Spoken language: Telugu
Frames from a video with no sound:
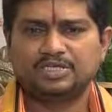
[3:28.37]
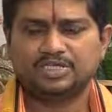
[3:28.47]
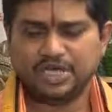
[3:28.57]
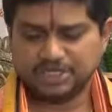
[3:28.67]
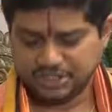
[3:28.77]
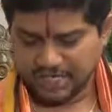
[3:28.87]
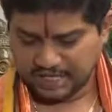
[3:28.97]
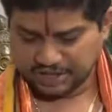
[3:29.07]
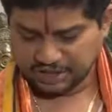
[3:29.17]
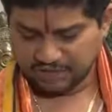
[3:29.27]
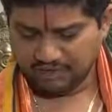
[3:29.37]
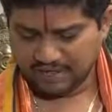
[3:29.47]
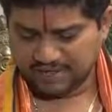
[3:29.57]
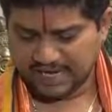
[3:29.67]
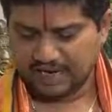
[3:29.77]
జ్యేష్ఠ నక్షత్రం
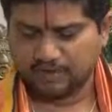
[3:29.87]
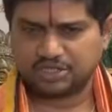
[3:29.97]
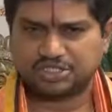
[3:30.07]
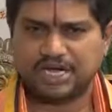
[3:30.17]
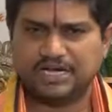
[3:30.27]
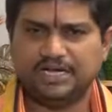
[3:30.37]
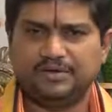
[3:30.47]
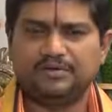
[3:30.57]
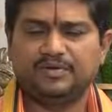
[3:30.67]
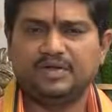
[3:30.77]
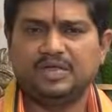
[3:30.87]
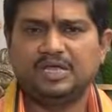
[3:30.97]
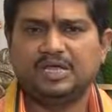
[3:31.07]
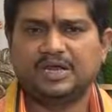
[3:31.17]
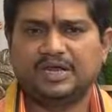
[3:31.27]
వారు సరళ వృక్షాన్ని
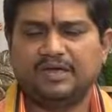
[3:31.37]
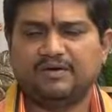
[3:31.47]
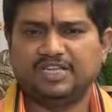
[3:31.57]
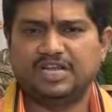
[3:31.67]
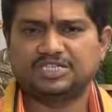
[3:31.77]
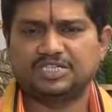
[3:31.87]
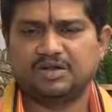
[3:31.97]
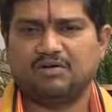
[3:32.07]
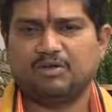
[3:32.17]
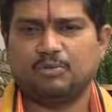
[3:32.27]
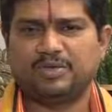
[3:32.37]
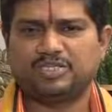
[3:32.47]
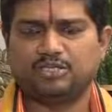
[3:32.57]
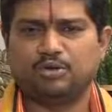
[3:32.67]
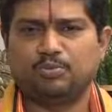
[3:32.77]
రేవతి నక్షత్రం వారు విప్ప
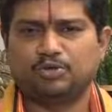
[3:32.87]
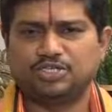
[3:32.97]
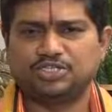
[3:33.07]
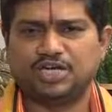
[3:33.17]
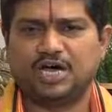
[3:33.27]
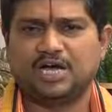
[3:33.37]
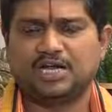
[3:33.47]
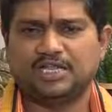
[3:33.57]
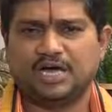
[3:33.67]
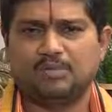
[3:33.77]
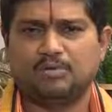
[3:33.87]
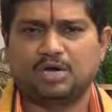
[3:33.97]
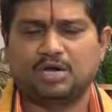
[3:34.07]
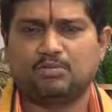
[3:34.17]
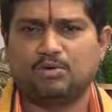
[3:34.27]
చెట్టును పూజించినా లేదా
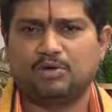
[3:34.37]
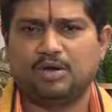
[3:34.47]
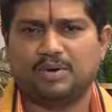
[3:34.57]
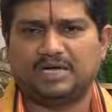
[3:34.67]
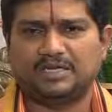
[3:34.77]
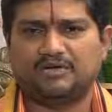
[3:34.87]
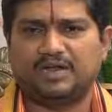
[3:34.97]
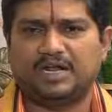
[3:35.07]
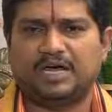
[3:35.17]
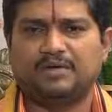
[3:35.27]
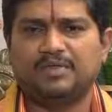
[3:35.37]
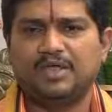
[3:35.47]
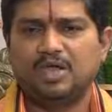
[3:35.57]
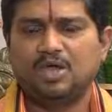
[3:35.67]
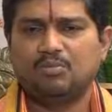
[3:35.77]
మొక్కను భూమిలో పాతడం వల్ల
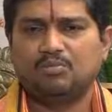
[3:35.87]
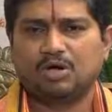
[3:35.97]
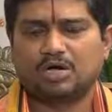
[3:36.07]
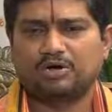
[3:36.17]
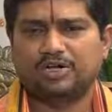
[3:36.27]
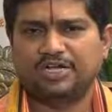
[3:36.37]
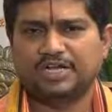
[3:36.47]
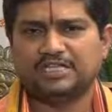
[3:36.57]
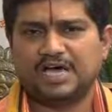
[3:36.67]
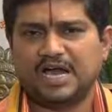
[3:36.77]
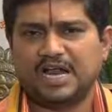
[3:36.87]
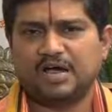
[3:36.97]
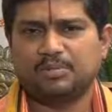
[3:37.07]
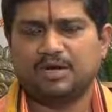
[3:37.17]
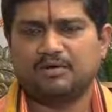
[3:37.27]
మొక్కకు నీటిని
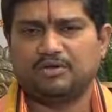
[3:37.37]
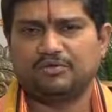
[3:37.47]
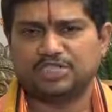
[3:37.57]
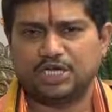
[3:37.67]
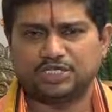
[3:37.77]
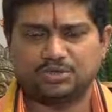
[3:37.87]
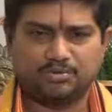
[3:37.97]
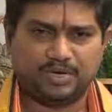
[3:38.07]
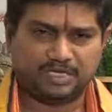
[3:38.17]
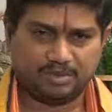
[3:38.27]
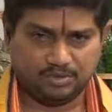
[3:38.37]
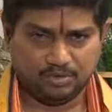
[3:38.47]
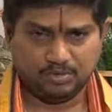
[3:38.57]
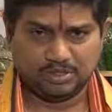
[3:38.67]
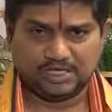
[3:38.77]
దారిలాకపోయడం వల్ల విశేషమైన ఫలితము
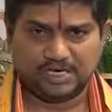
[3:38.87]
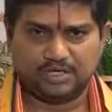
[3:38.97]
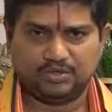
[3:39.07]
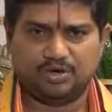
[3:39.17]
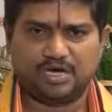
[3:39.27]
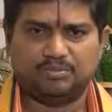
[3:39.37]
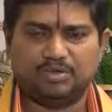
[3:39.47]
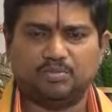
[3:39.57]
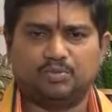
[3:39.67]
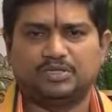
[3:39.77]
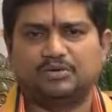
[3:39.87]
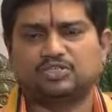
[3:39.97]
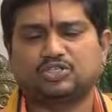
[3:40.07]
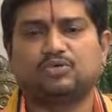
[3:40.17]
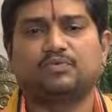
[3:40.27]
బుధగ్రహం ద్వారా మీరు
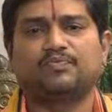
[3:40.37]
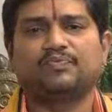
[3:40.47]
పొందవచ్చును